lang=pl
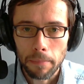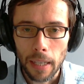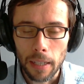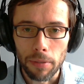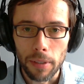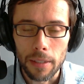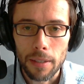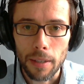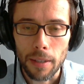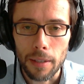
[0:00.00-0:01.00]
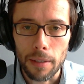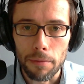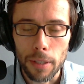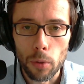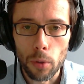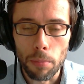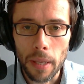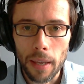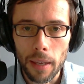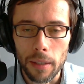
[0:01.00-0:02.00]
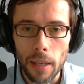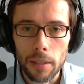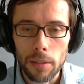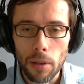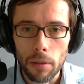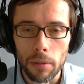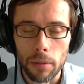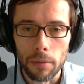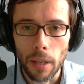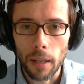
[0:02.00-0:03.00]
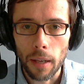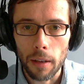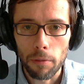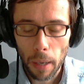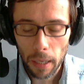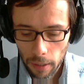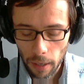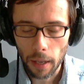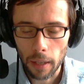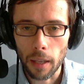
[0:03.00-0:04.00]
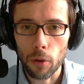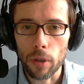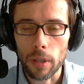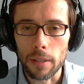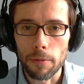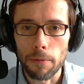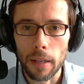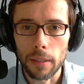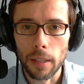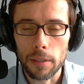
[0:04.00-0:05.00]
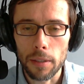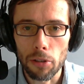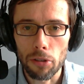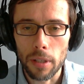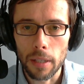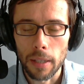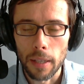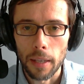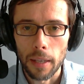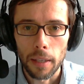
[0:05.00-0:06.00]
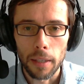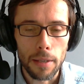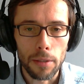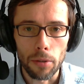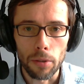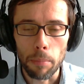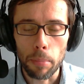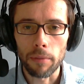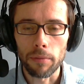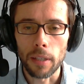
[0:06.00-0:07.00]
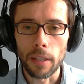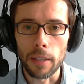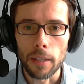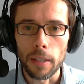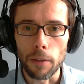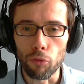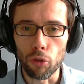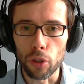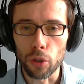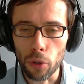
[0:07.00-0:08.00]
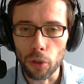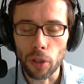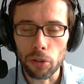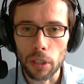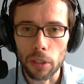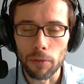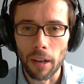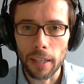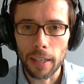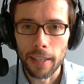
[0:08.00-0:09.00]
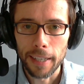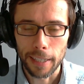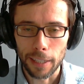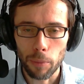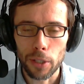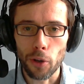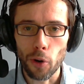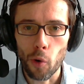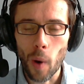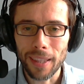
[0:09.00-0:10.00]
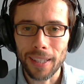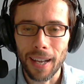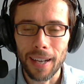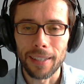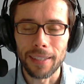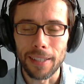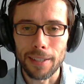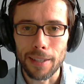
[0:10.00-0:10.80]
Tak więc według mnie jest to wielka wpadka. Katalog jest fantastyczny. Jest to naprawdę wzór do naśladowania, natomiast okładka jest